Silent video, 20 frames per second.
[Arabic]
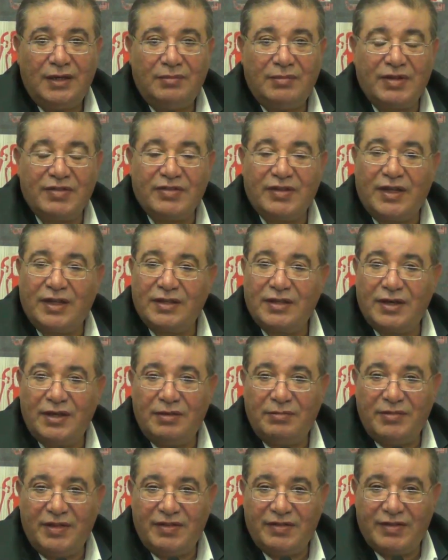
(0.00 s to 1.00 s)
مصادر
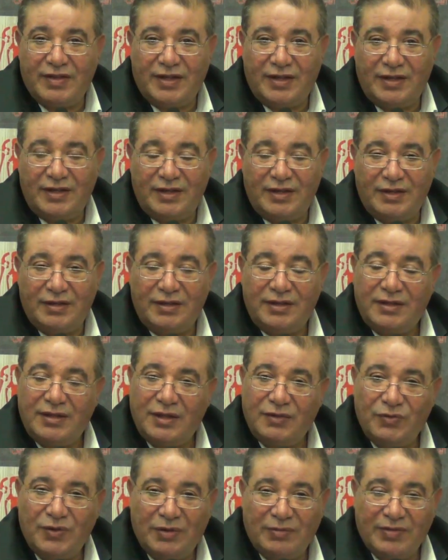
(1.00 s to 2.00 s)
الميزانية
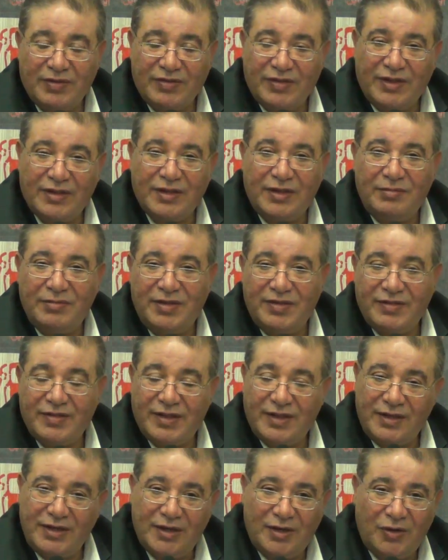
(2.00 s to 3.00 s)
تنويع مصادر
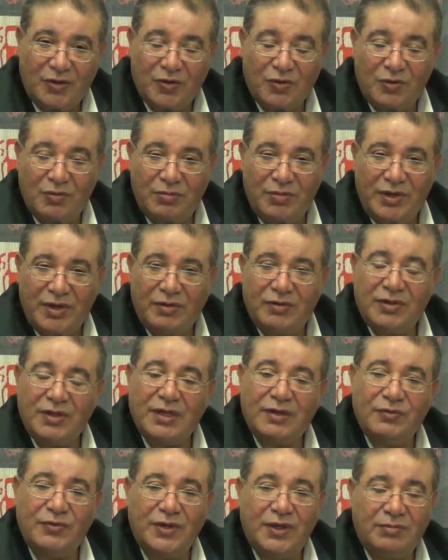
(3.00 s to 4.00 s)
الميزانية الحكومية
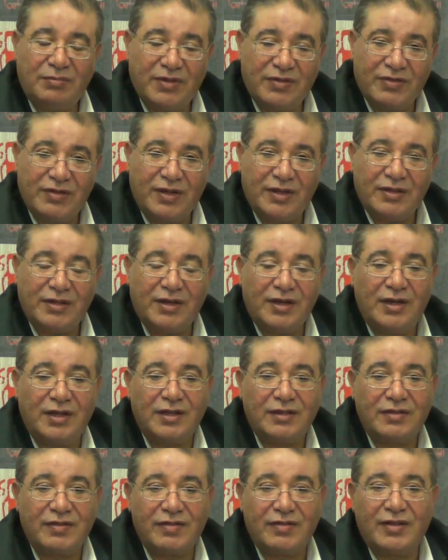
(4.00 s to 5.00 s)
وتنويع مصادر
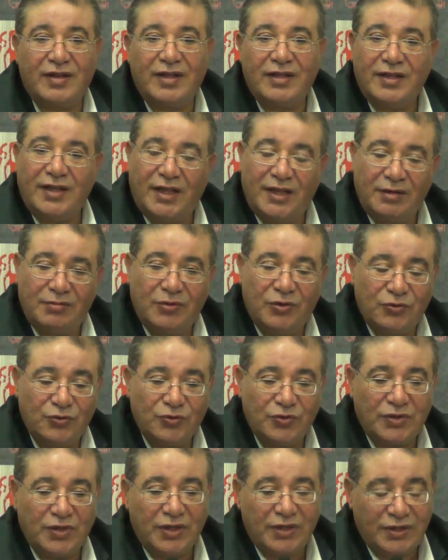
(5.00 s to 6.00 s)
الاقتصاد يعني
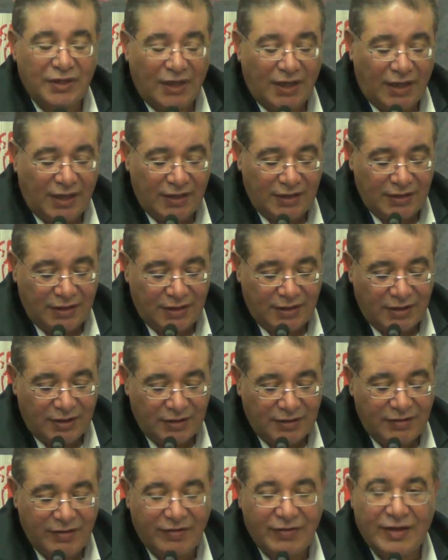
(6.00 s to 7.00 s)
موجود قطاعات
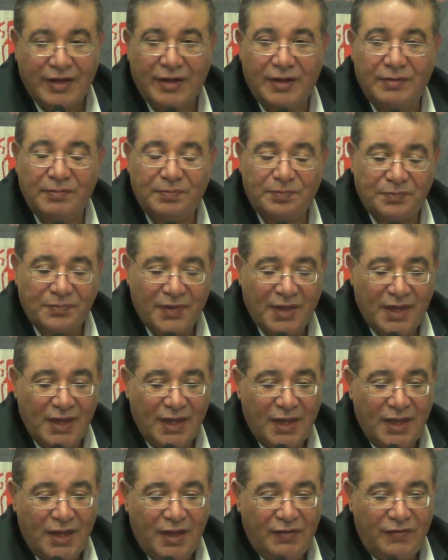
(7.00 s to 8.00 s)
أخرى تساهم
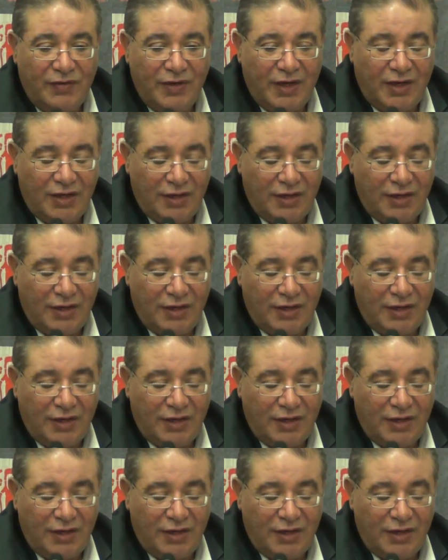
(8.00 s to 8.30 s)
في